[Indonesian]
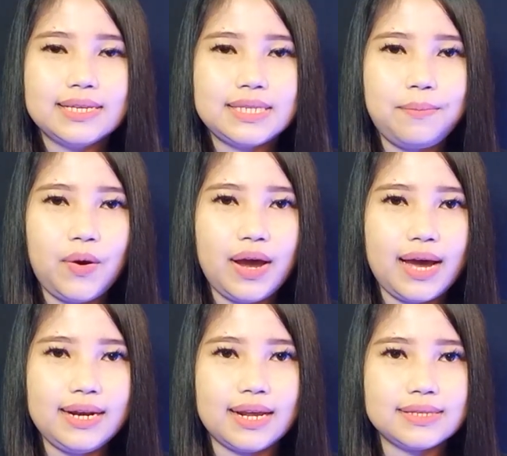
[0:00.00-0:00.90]
Semoga
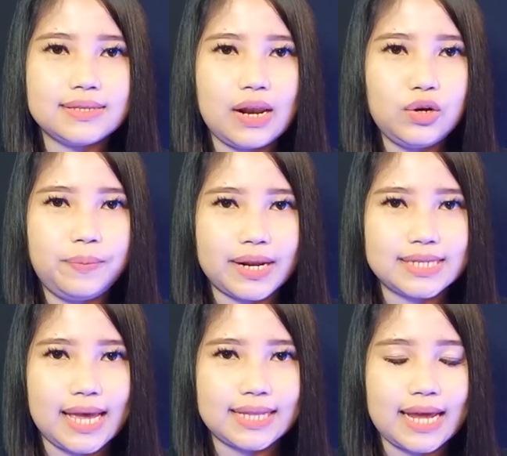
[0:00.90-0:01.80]
Anda selalu diberi
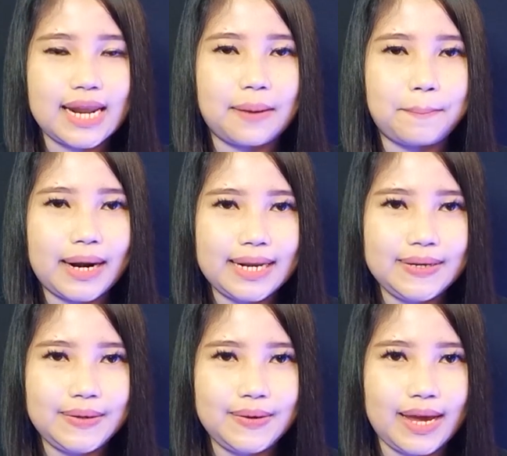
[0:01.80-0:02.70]
kesehatan dan
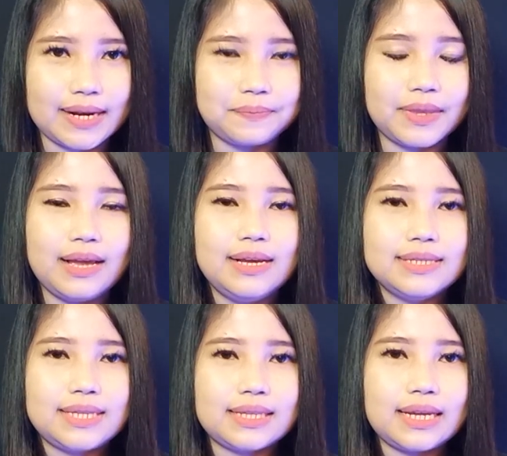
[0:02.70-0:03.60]
perlindungan,
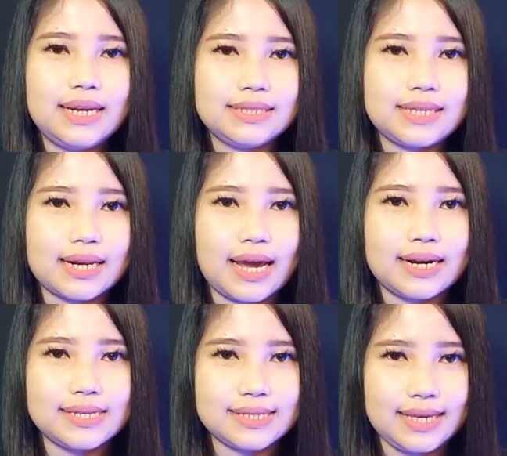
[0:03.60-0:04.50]
serta
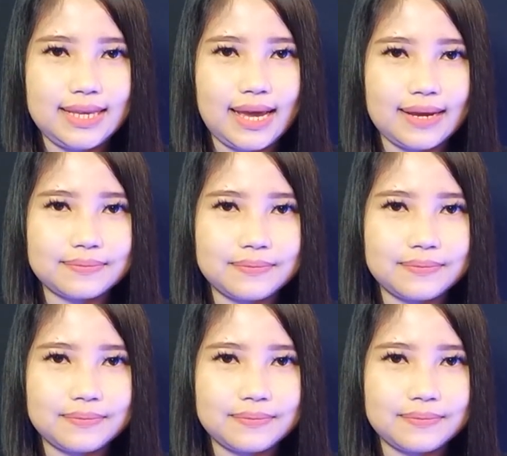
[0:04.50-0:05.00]
dilancarkan rizkinya.